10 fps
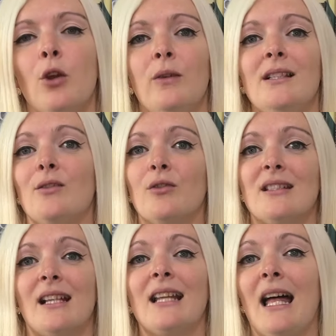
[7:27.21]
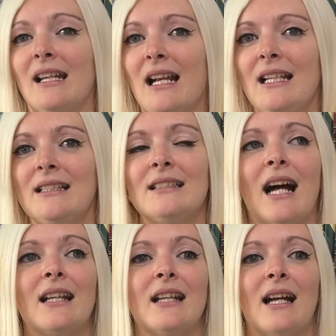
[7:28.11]
quindi sono stata
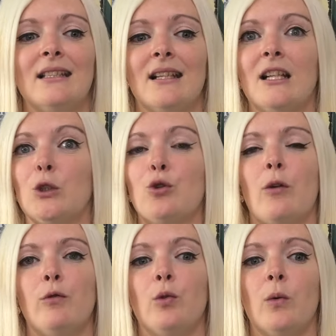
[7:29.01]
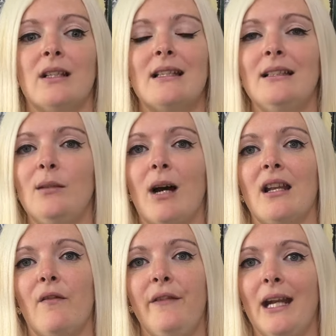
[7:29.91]
rallentata e tra l'altro ci ho avuto una
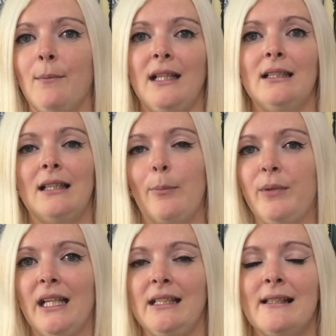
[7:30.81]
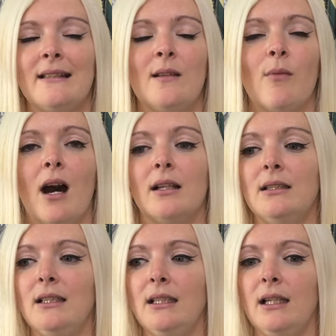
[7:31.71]
settimana veramente pienissima
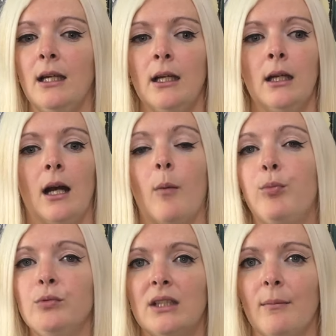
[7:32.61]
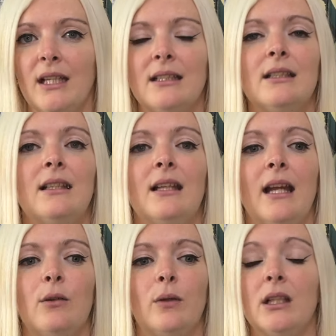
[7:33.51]
di appuntamenti
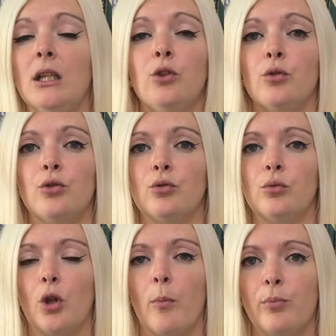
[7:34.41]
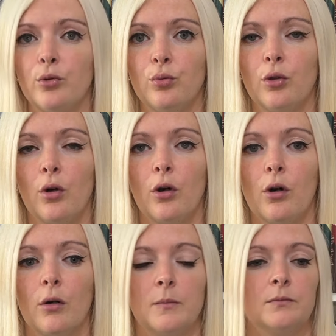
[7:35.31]
e quindi non, non, ho
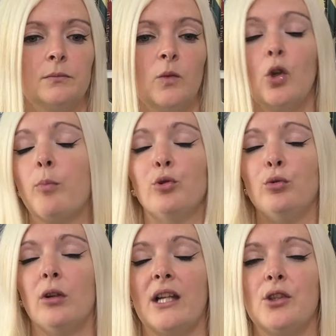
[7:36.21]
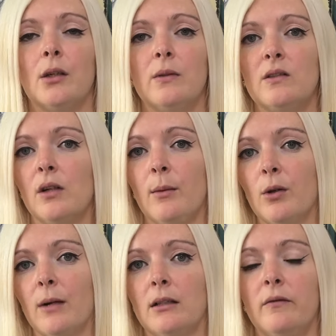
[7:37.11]
potuto, non ho potuto leggere questo
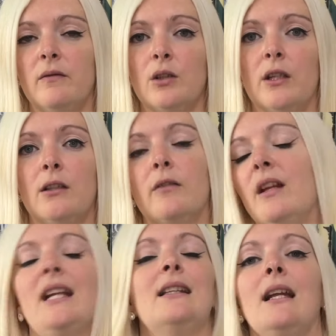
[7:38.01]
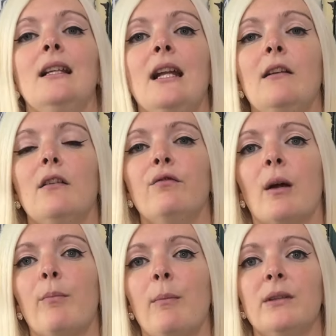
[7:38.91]
libro, ma ve lo ritroverete nel
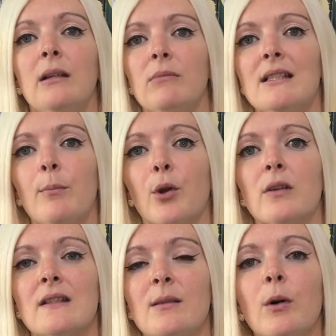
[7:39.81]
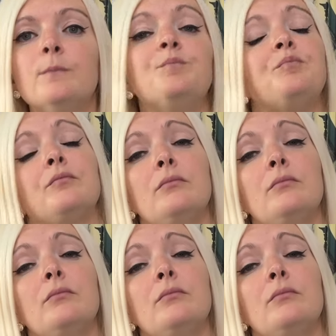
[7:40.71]
wrap up del mese prossimo.